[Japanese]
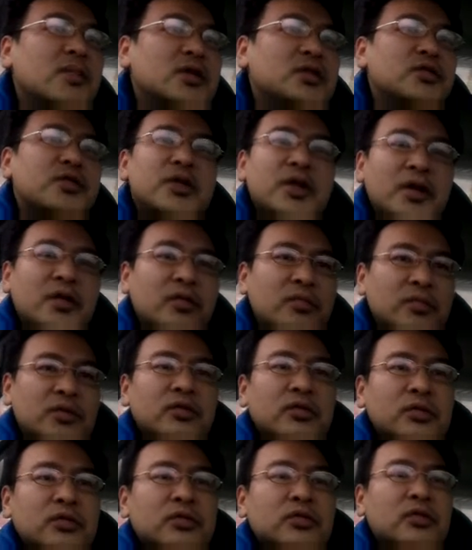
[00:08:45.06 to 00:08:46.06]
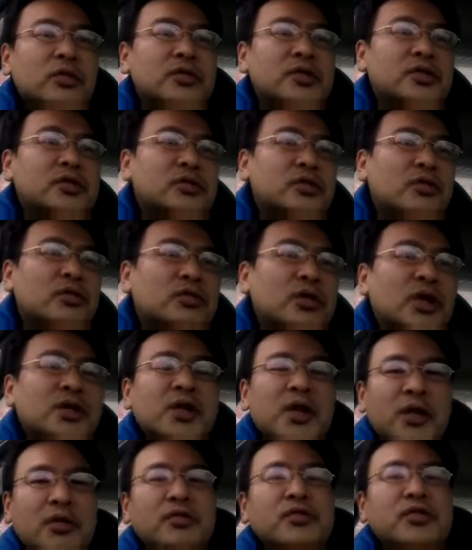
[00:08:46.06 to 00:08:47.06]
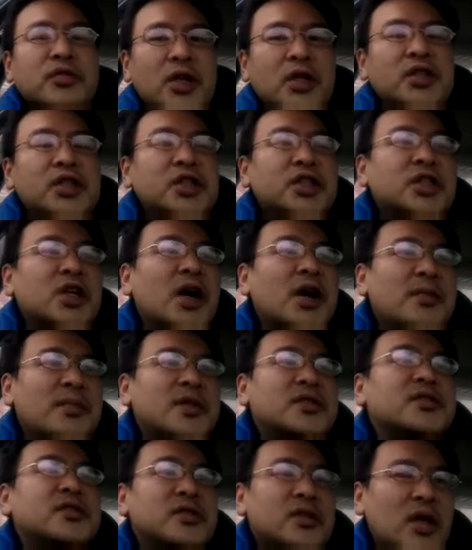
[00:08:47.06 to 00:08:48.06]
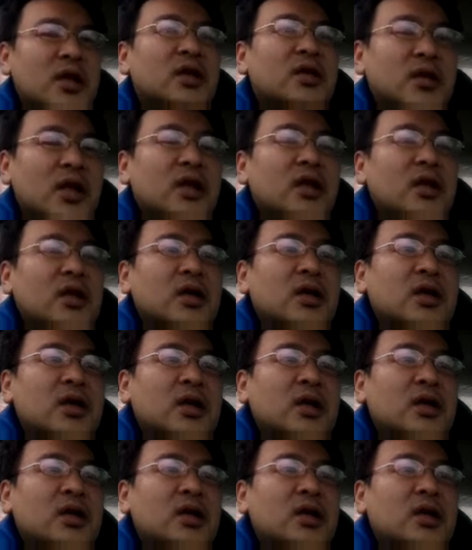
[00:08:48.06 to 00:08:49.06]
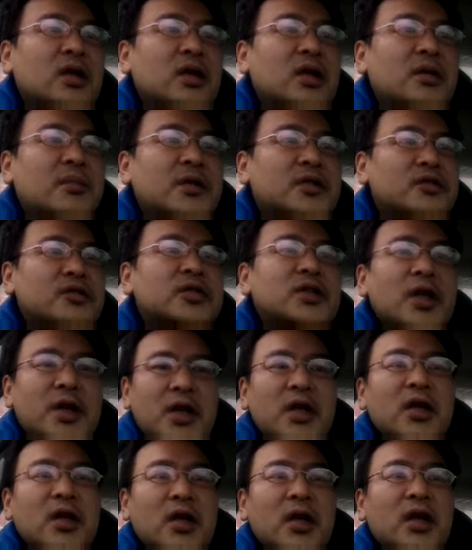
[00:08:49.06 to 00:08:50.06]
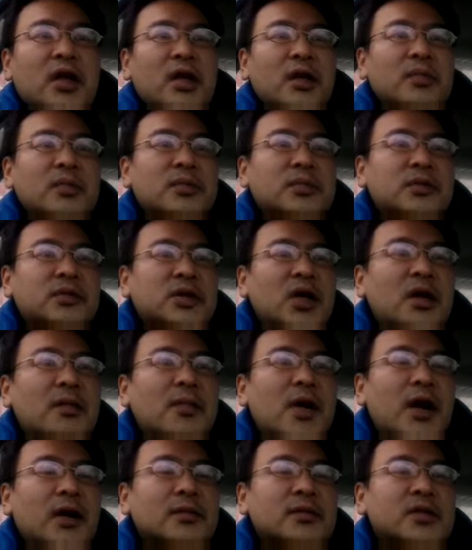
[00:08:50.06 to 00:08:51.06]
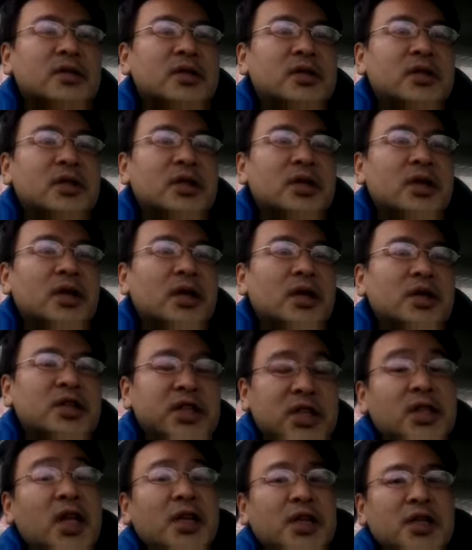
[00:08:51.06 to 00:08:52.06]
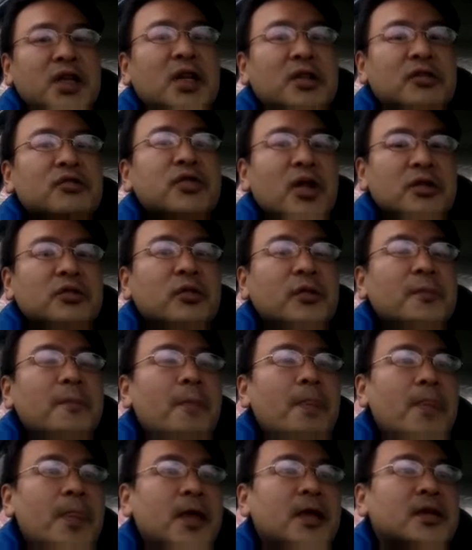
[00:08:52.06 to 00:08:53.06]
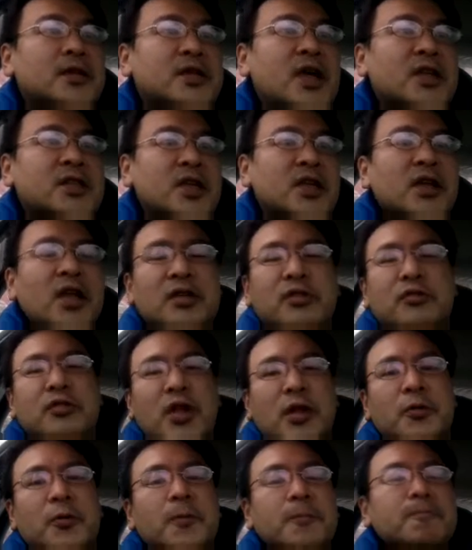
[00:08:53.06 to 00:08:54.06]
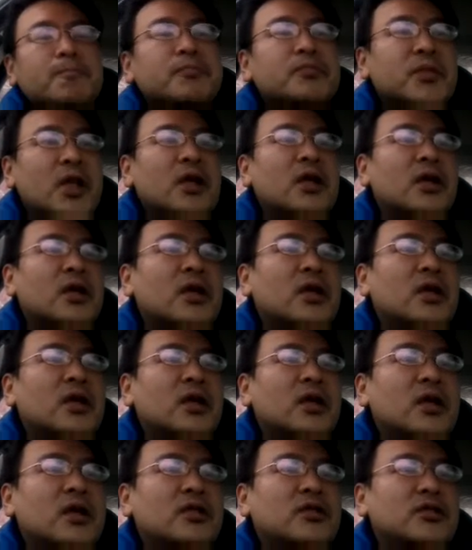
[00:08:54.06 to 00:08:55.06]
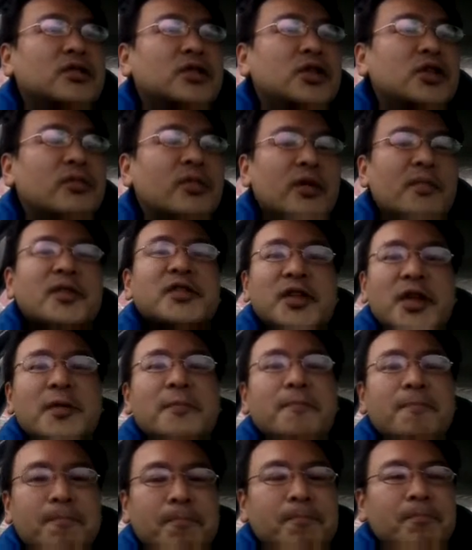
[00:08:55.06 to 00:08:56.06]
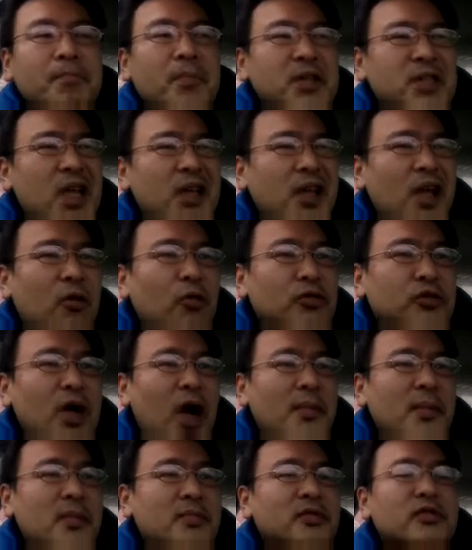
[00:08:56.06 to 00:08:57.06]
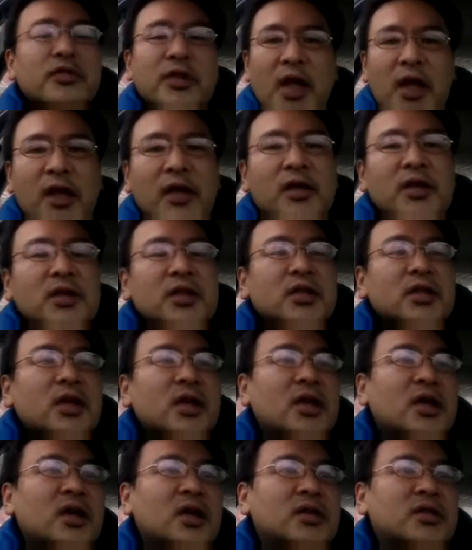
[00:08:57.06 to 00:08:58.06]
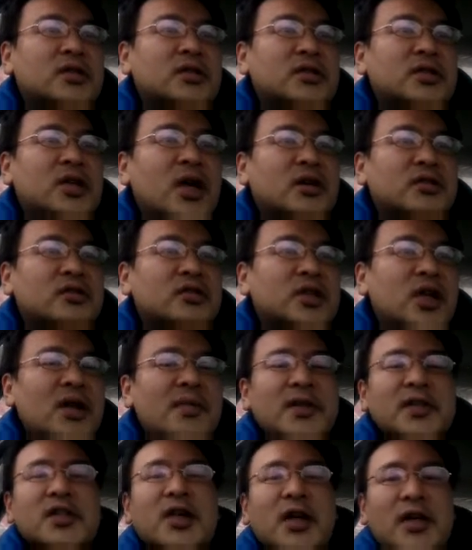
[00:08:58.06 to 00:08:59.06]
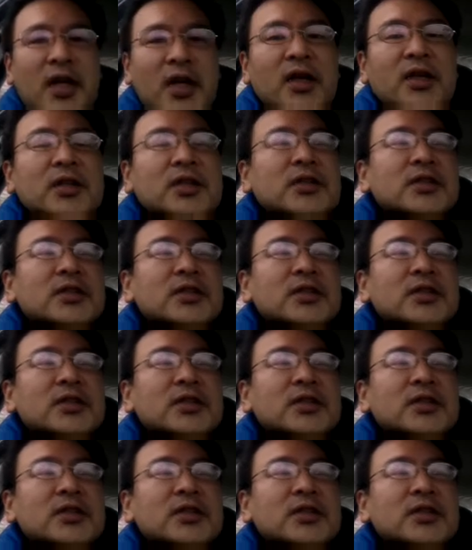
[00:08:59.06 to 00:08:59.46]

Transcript: えー、まあ、それなりのブログを作ることができるっていう、ね、自信がありますんで、えー、まあ、そういったね、えー、部分が、まあ、資産になってるなと、ね、財産になってるなと、ねえー、いうふうに思いますね。うんまあ、最近は本当、アメブロね、えすぐ削除されますからね、